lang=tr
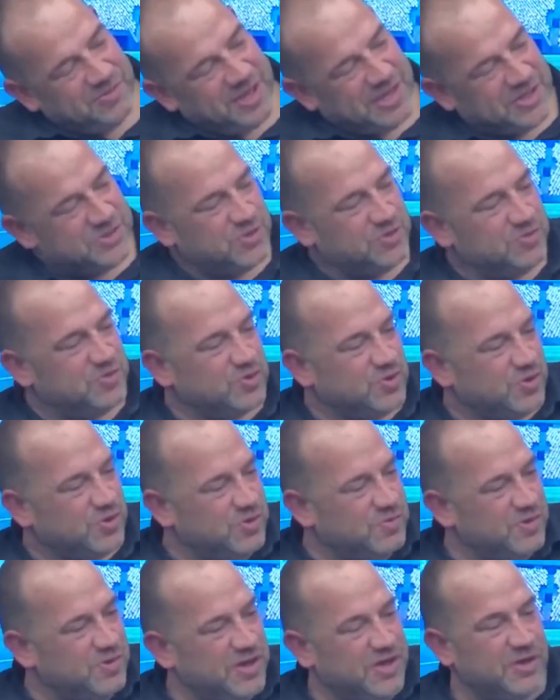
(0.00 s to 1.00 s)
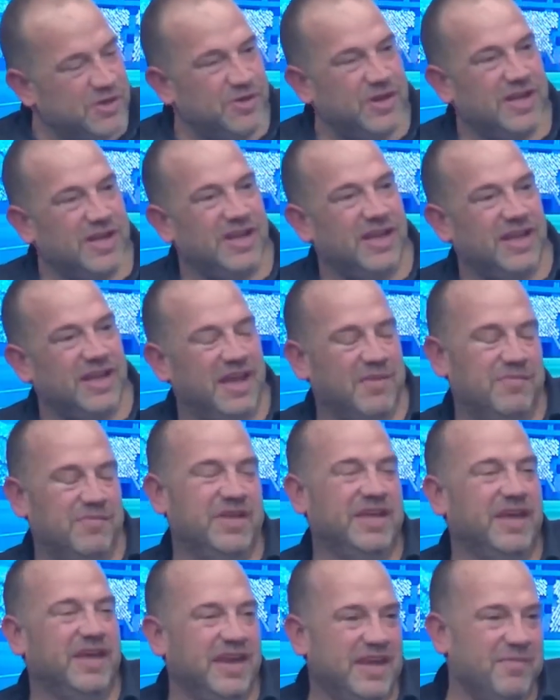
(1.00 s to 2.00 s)
bence öbür kulüplere göre hep bir
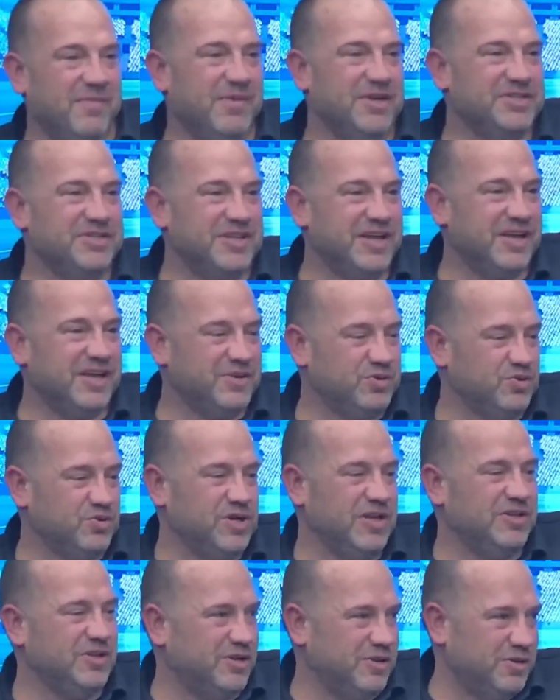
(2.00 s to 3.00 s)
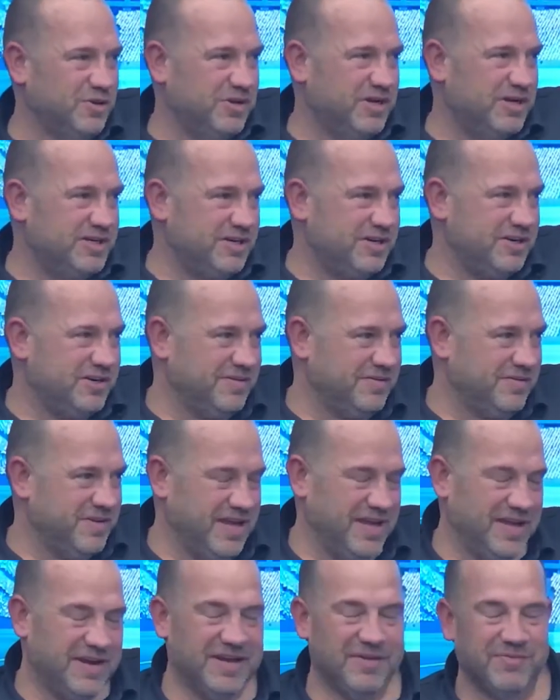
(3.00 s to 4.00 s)
kere en başta düzenli alıyorlar.
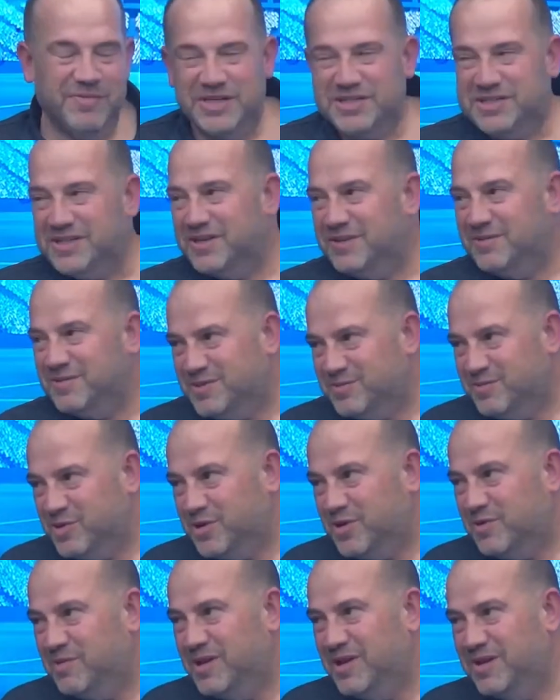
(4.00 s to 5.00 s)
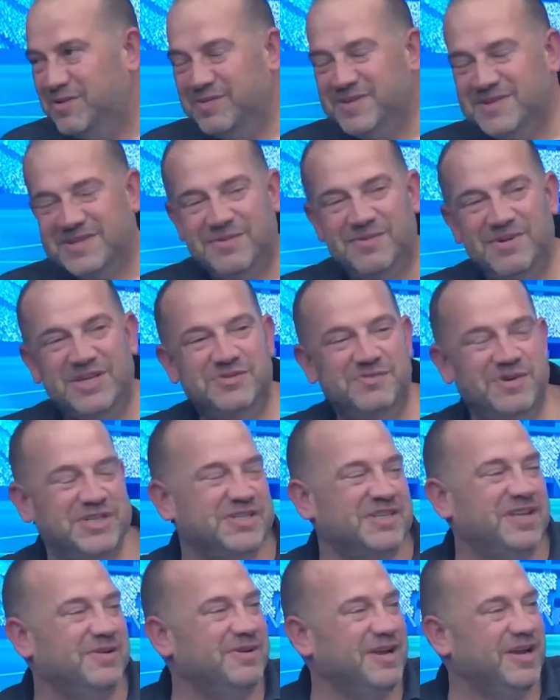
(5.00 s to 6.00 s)
Her ayın 5'idir bizim ödemelerimiz ama hiç
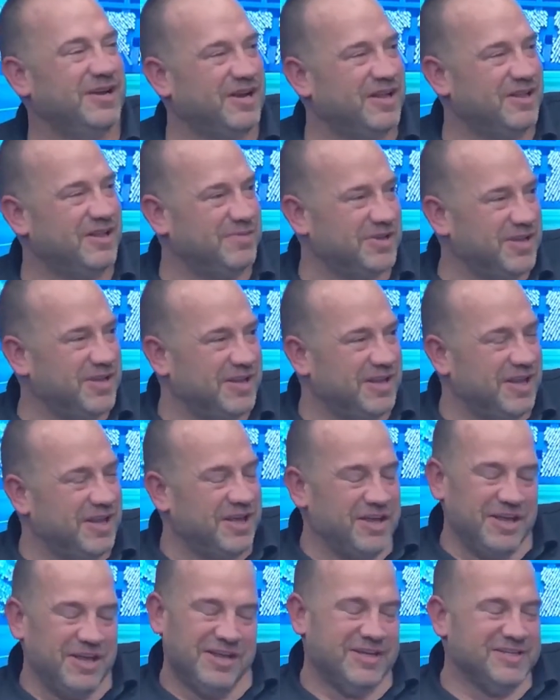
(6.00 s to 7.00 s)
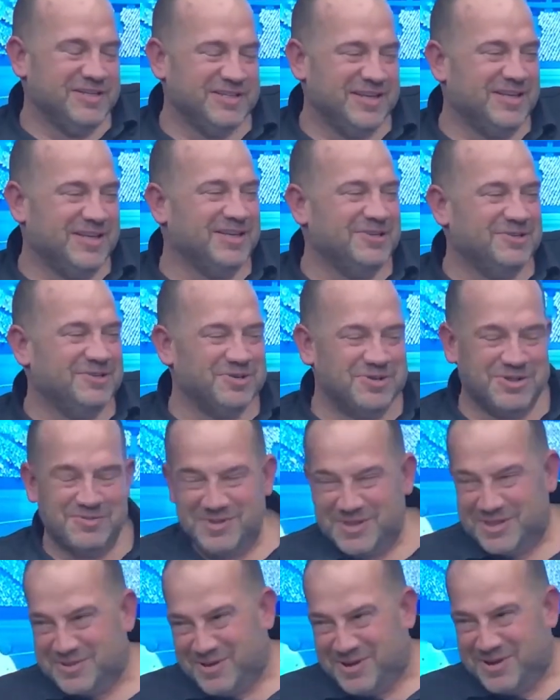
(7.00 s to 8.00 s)
beşine bile kalmadan istediğiniz
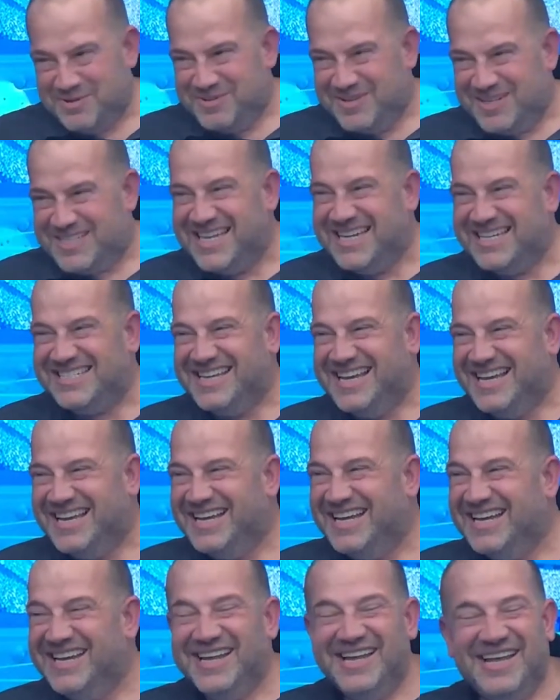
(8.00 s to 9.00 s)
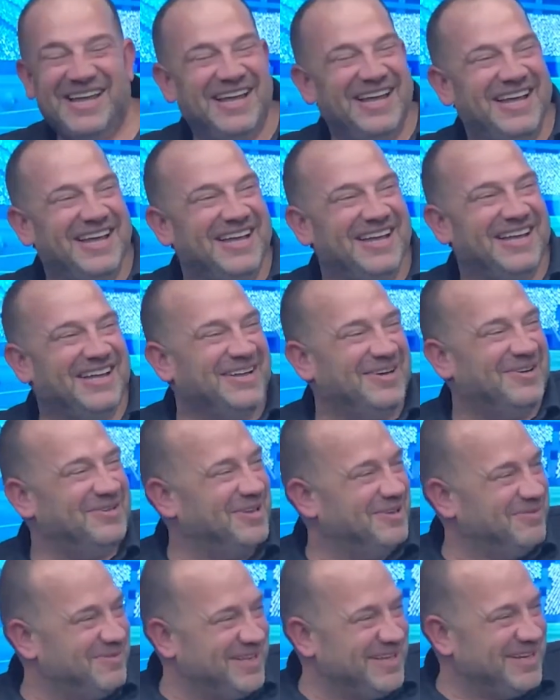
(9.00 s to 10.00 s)
hocamıza sorabilirsiniz yani ee,
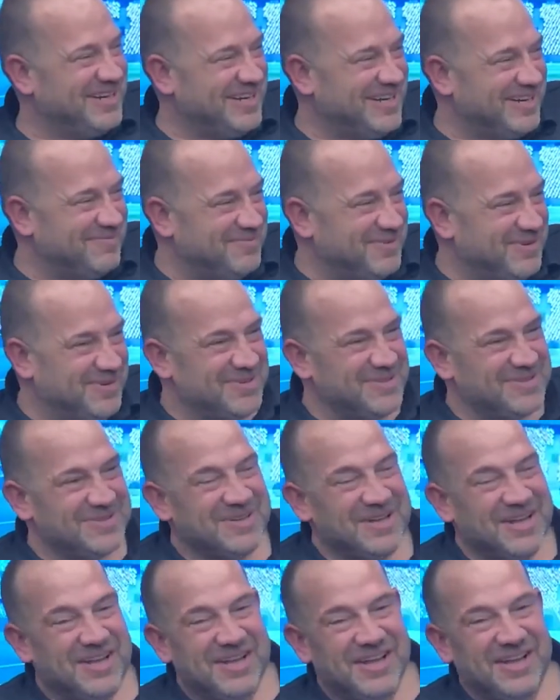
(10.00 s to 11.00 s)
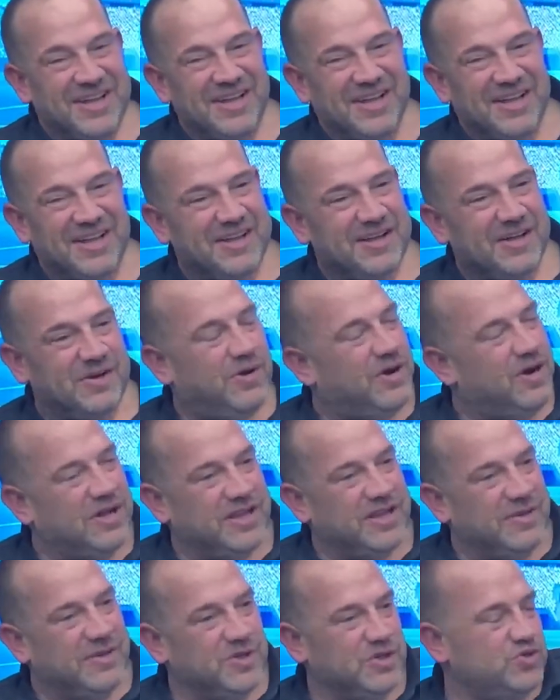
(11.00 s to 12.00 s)
ödemelerini yapıyoruz. Ee, o
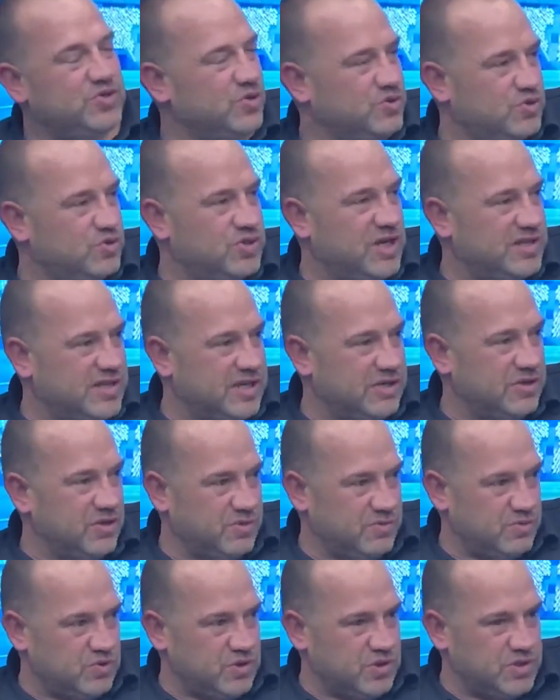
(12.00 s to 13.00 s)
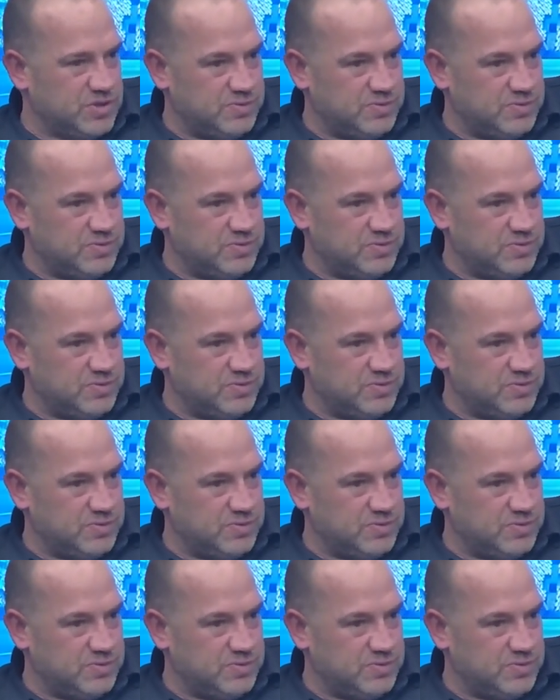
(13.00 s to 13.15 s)
anlamda çok düzenli gidiyor Buca